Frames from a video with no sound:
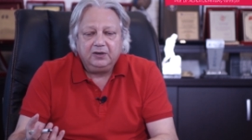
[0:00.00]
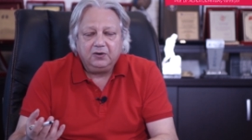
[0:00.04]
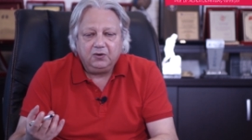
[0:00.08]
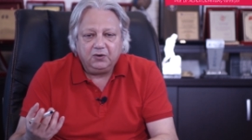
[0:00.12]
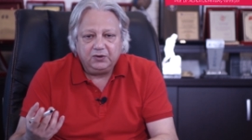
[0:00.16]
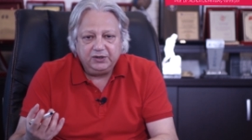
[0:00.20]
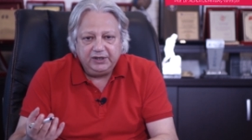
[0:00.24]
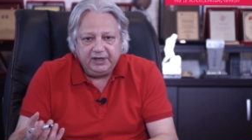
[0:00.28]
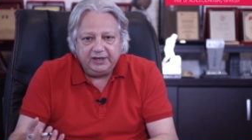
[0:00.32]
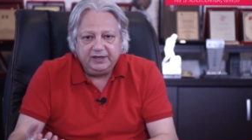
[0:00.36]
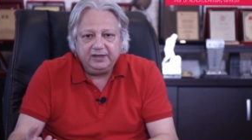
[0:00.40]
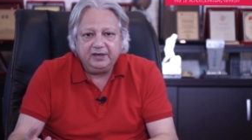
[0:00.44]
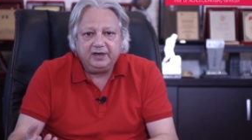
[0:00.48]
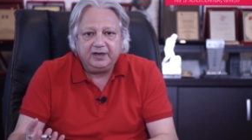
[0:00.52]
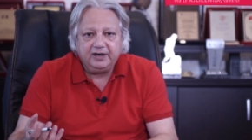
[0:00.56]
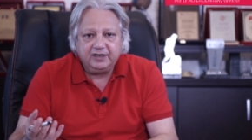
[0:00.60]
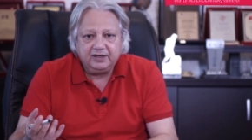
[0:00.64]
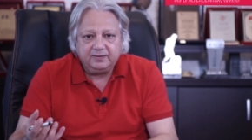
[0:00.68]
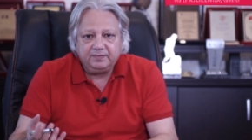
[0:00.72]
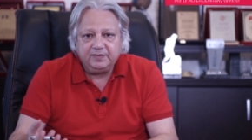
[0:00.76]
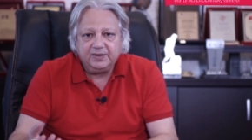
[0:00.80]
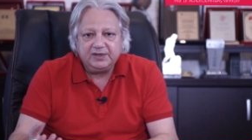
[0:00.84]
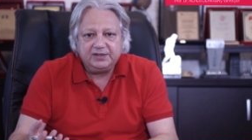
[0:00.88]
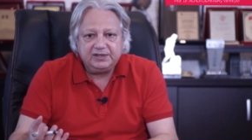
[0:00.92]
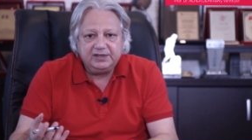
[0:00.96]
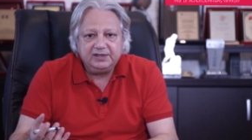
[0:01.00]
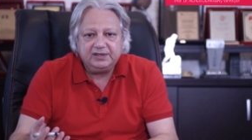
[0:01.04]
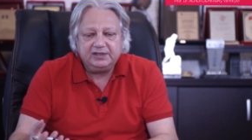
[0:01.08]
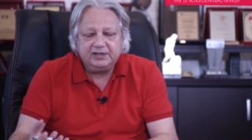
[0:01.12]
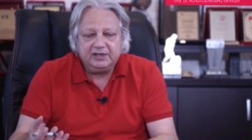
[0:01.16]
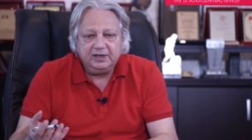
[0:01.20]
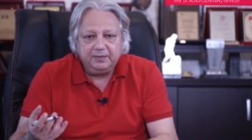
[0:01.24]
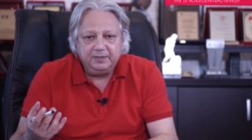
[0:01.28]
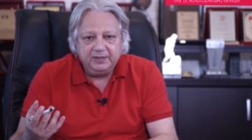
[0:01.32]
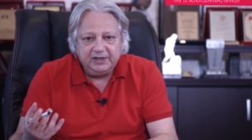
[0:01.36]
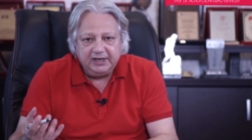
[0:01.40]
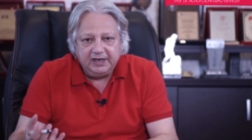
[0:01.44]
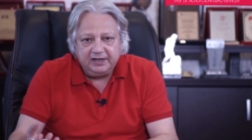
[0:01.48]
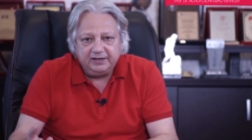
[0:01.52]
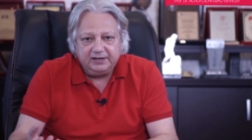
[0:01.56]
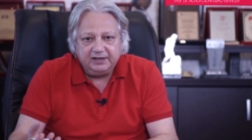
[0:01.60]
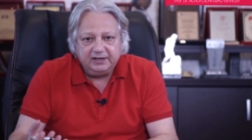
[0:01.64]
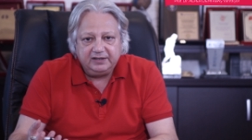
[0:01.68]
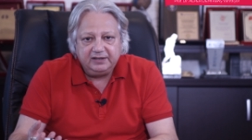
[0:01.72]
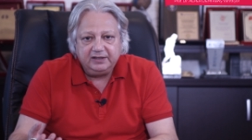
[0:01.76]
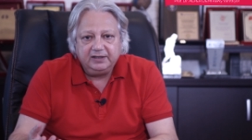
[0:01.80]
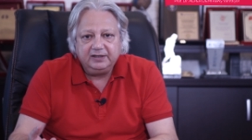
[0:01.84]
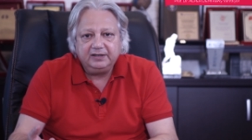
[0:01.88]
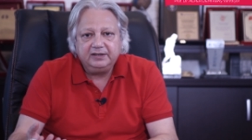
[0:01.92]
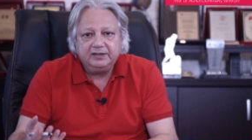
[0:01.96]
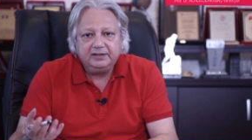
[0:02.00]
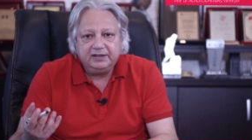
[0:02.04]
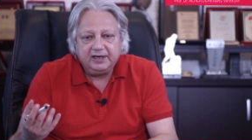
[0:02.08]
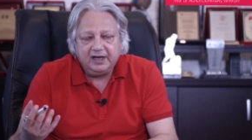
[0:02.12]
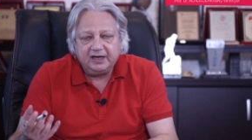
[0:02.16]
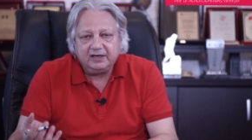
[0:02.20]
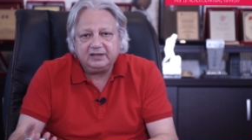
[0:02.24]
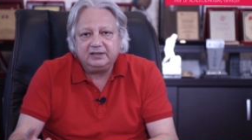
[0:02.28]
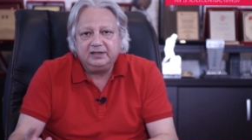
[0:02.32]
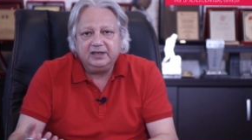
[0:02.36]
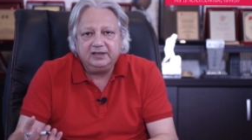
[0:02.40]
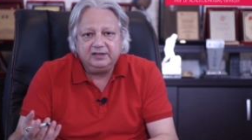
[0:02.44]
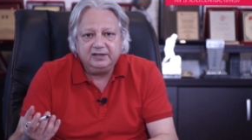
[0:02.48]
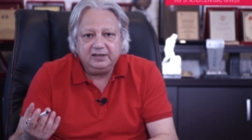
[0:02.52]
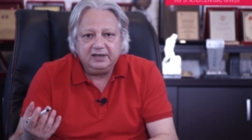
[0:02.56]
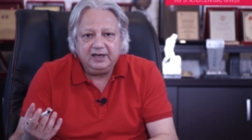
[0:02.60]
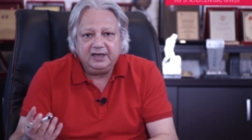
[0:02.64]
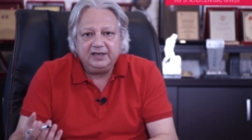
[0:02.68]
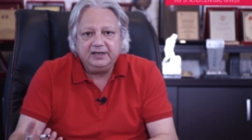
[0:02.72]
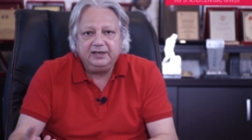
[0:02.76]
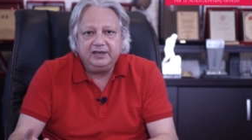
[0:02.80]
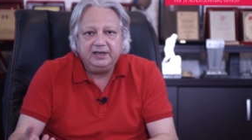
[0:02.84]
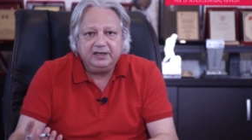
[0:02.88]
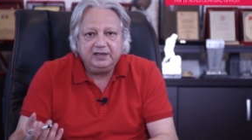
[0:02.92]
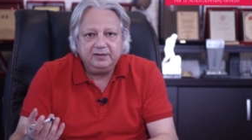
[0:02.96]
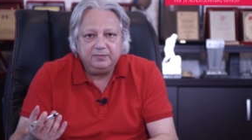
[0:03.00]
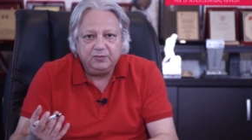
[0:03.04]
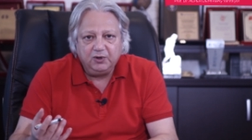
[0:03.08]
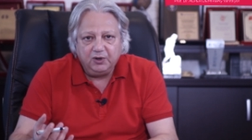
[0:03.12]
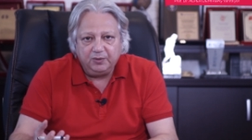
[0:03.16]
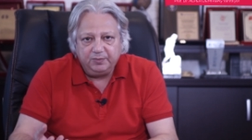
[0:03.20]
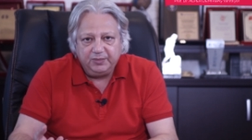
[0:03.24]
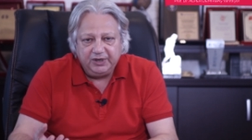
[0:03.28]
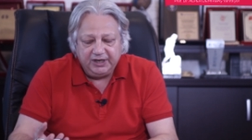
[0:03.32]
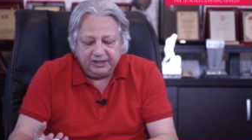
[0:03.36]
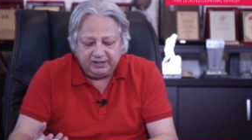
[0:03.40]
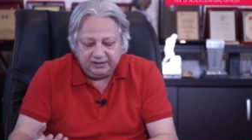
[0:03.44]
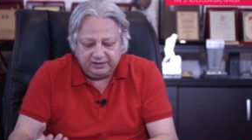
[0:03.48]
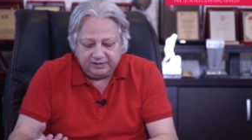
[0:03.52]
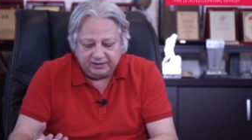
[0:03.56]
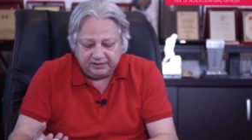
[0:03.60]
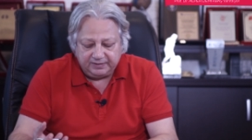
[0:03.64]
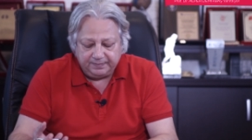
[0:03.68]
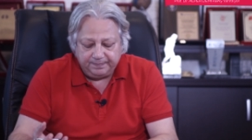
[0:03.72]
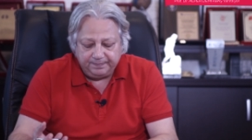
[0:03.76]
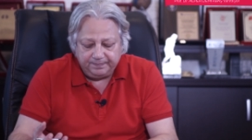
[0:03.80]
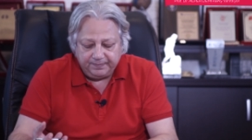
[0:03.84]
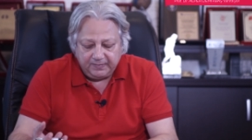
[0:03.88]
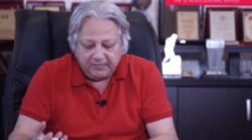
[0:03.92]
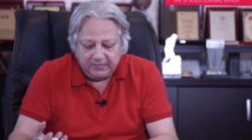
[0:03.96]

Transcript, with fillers: O yeni arıtma sistemi nedir? Nakledilen yeni böbrektir.